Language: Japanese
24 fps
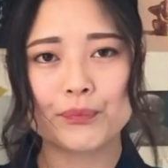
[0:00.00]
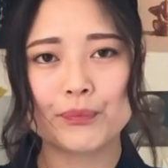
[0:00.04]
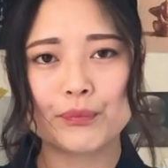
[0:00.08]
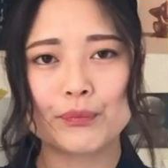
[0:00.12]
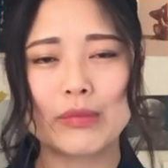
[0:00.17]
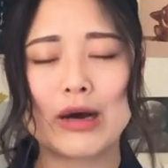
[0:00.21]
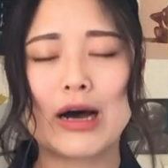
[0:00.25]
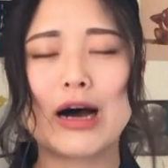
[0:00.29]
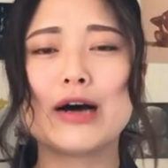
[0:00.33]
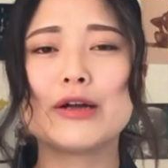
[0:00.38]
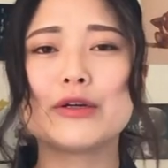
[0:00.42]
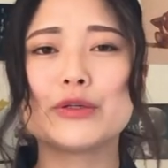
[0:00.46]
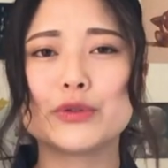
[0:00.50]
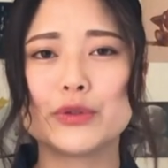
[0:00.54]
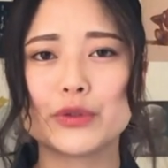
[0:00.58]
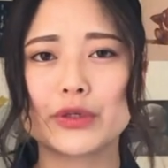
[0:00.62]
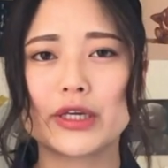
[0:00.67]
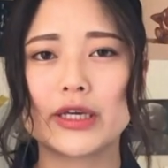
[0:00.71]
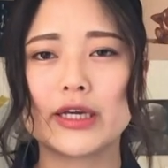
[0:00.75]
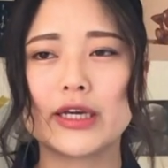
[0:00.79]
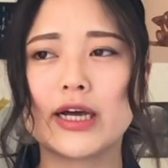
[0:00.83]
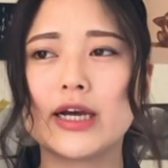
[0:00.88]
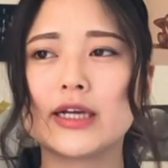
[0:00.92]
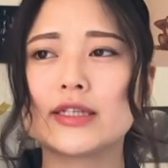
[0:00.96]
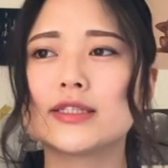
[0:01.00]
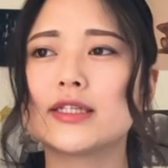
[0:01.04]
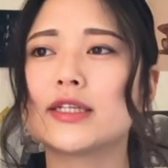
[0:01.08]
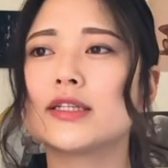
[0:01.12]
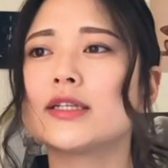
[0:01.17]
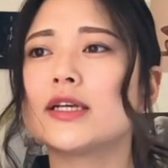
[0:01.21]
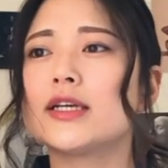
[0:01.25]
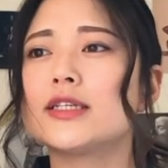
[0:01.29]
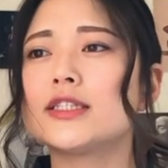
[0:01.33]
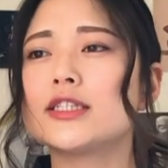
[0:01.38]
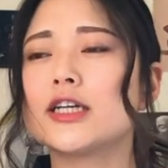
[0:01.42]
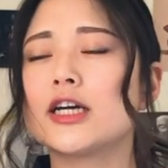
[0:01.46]
まあ、ある時ガンジン
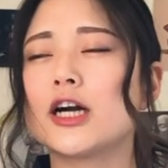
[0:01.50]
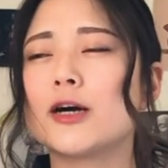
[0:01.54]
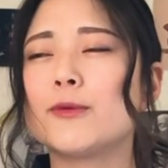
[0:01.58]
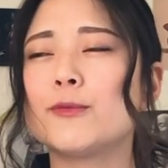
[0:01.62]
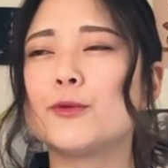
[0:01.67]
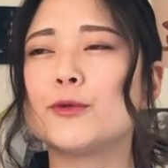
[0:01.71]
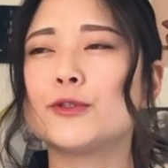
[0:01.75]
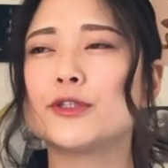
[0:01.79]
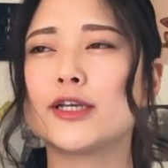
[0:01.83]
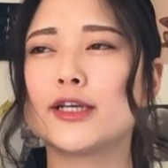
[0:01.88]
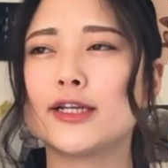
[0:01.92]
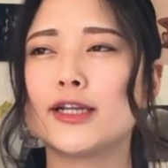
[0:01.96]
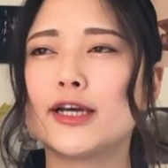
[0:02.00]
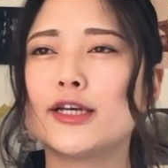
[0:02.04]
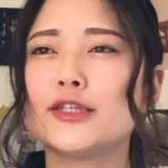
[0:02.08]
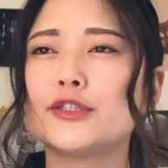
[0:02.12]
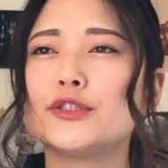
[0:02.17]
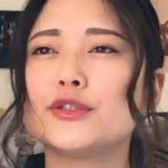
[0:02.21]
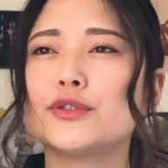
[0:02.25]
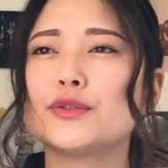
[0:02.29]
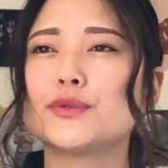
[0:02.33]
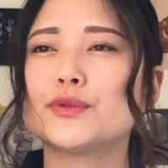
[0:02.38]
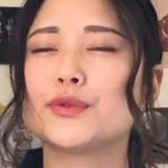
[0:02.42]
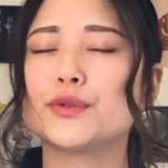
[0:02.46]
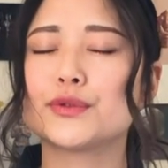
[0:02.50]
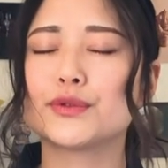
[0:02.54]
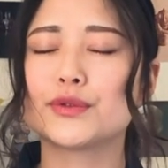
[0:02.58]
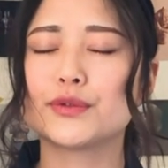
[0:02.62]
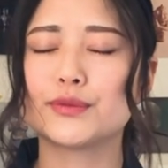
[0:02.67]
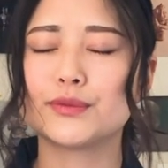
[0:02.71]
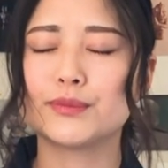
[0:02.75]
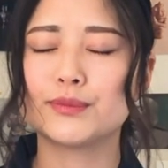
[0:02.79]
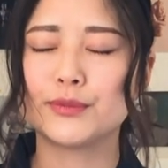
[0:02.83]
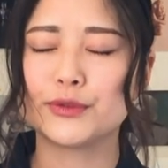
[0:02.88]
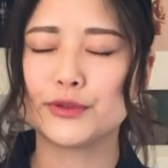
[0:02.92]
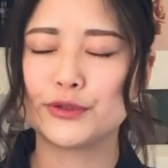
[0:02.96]
大師さんがもう70を
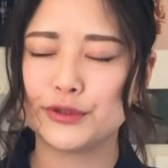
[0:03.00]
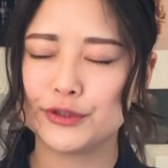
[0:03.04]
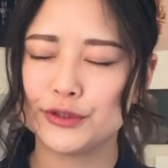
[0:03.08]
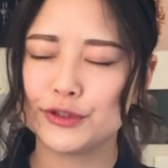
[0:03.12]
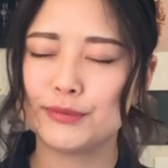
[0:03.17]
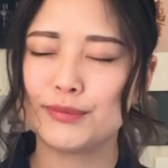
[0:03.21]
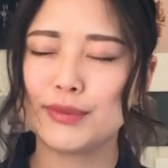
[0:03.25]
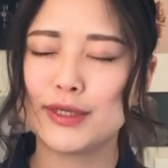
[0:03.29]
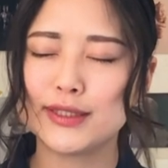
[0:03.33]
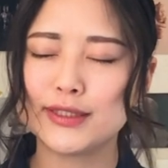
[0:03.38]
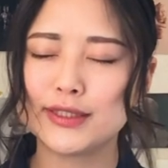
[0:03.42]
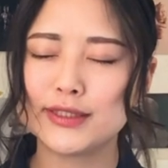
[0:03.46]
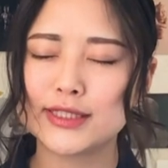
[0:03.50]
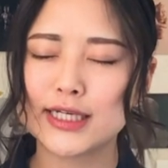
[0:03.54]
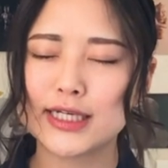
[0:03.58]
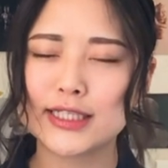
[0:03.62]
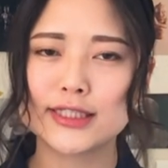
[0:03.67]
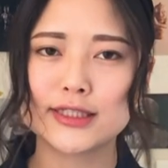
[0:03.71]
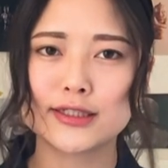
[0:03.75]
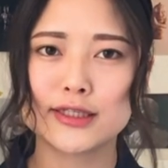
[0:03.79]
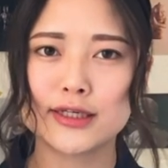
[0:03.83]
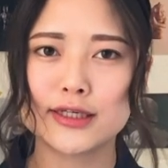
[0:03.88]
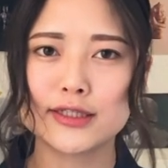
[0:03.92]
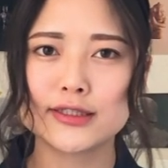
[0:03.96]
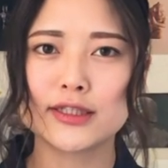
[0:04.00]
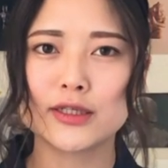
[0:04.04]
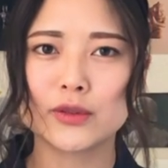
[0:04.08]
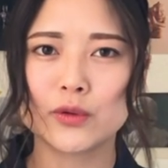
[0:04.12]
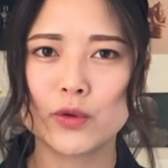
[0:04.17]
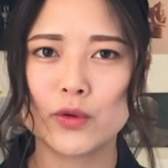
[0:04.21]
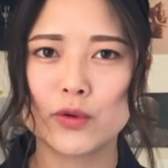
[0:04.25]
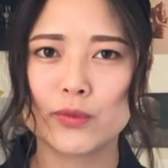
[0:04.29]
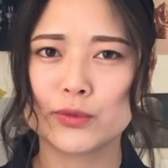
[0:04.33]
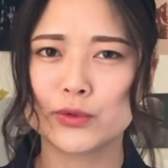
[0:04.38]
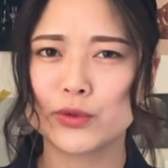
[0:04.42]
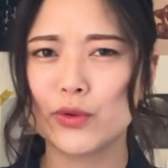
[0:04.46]
もう中盤に差し掛かった
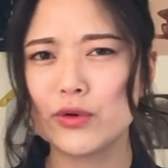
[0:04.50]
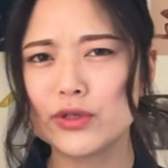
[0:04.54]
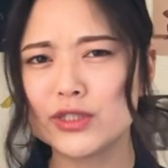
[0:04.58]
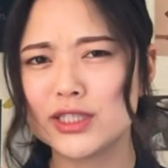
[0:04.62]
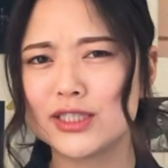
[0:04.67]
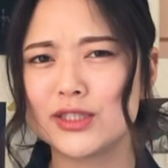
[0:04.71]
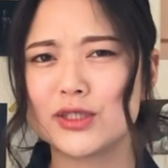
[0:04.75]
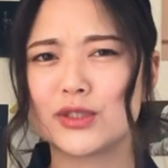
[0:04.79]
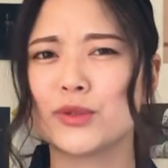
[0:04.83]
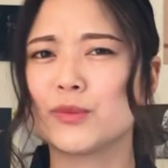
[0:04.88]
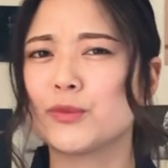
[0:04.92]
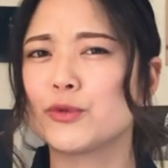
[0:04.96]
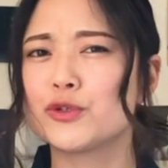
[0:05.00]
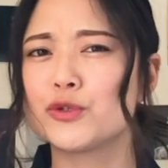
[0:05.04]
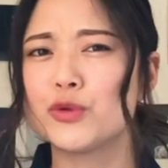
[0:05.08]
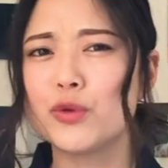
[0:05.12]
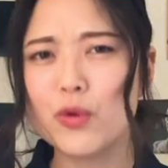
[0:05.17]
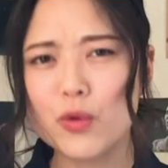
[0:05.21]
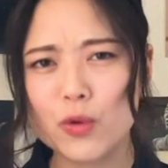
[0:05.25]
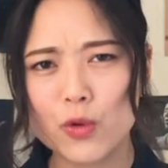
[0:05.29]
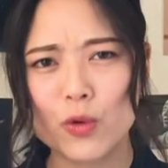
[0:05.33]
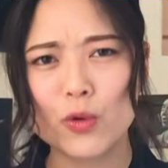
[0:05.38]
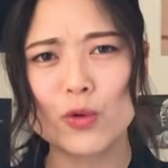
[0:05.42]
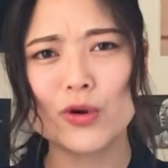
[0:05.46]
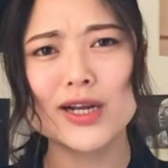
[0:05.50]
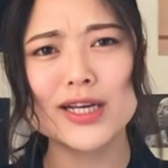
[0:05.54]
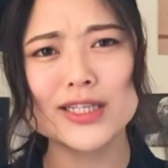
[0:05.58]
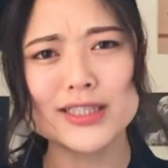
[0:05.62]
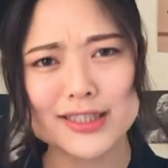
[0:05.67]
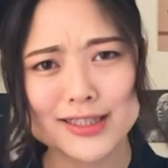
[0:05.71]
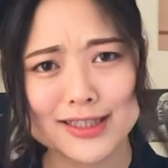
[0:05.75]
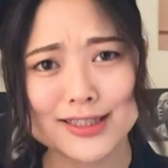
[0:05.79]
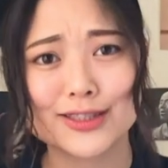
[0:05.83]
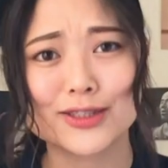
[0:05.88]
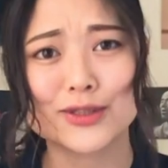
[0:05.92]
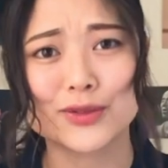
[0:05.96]
頃当時でとも超高齢
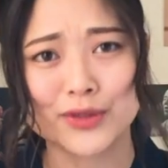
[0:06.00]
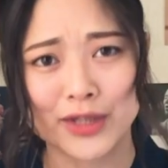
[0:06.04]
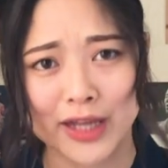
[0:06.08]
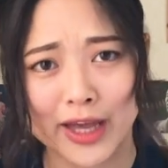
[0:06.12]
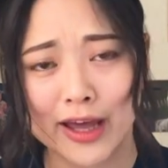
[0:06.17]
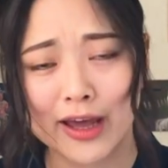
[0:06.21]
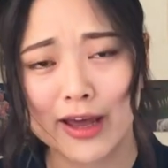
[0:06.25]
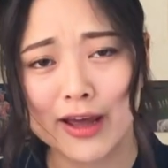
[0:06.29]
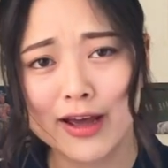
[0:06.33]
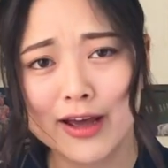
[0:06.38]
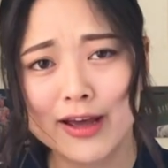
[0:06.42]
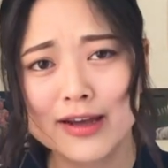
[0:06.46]
者ですよね